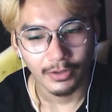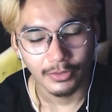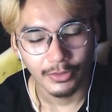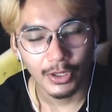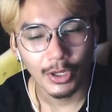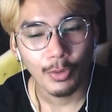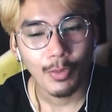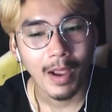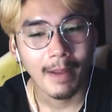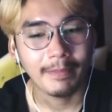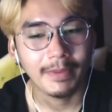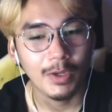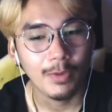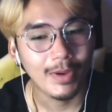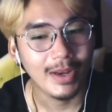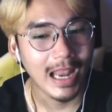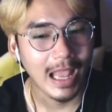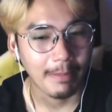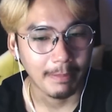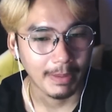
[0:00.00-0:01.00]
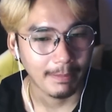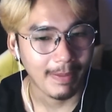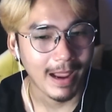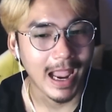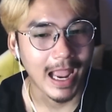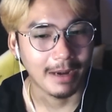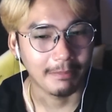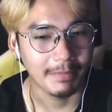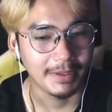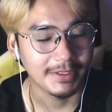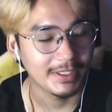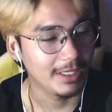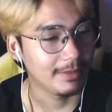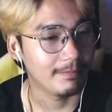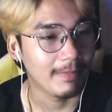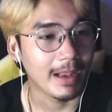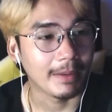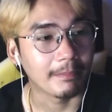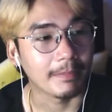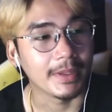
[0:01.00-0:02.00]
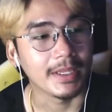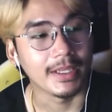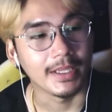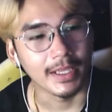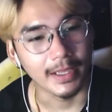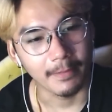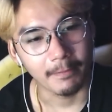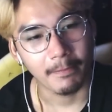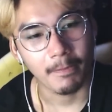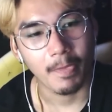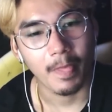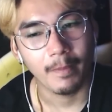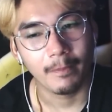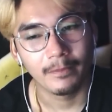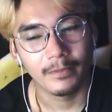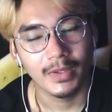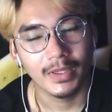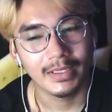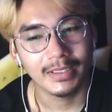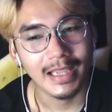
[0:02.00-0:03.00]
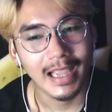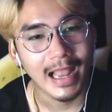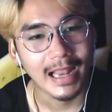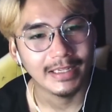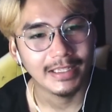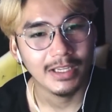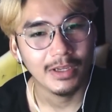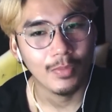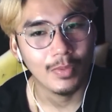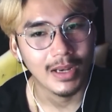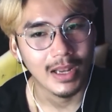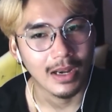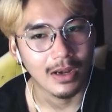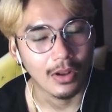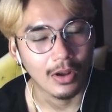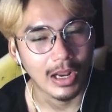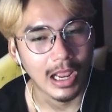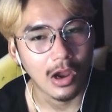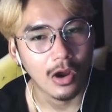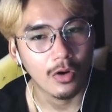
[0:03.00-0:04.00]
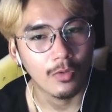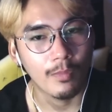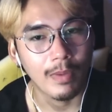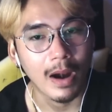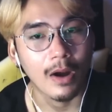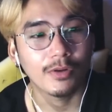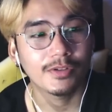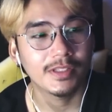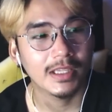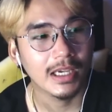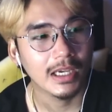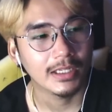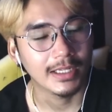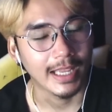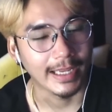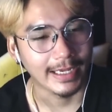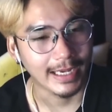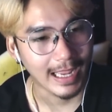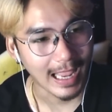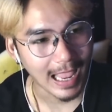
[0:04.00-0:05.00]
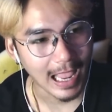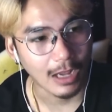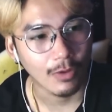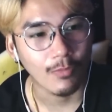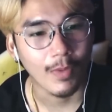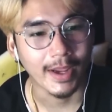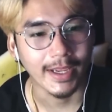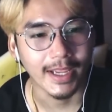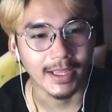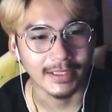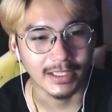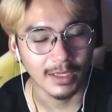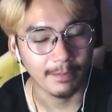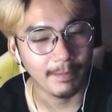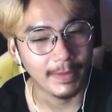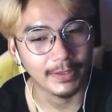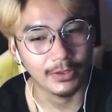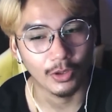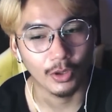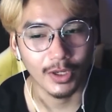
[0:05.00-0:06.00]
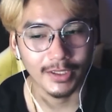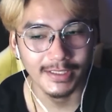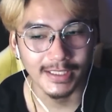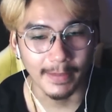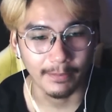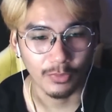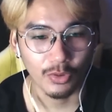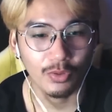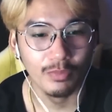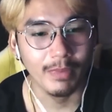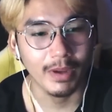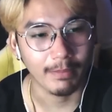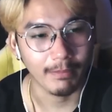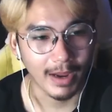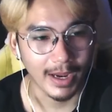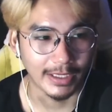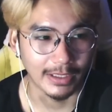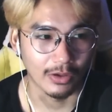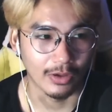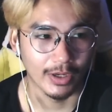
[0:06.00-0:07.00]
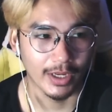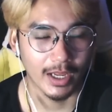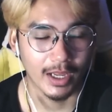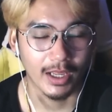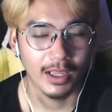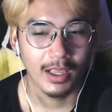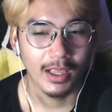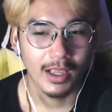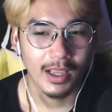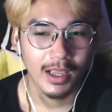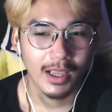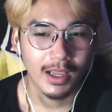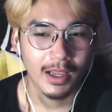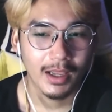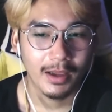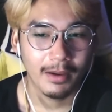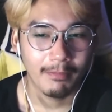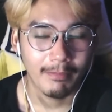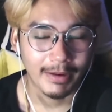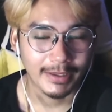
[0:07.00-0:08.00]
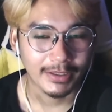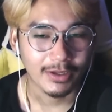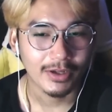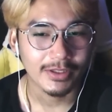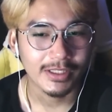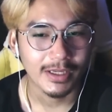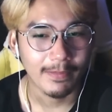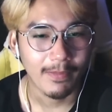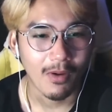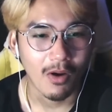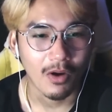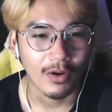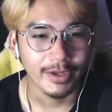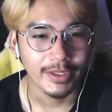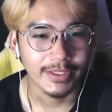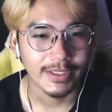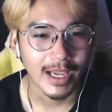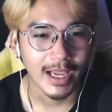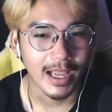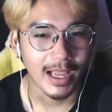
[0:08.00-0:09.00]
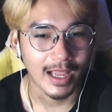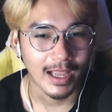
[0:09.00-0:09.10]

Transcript: ด้วยความที่เวลามันผ่านมา เจ็ดแปด ปีอะการที่เวลาเราเข้าเบราว์เซอร์ไหนค้างไว้อะถ้าเป็นโทรศัพท์รุ่นใหม่ๆหน่อยอะมันก็จะพอที่จะ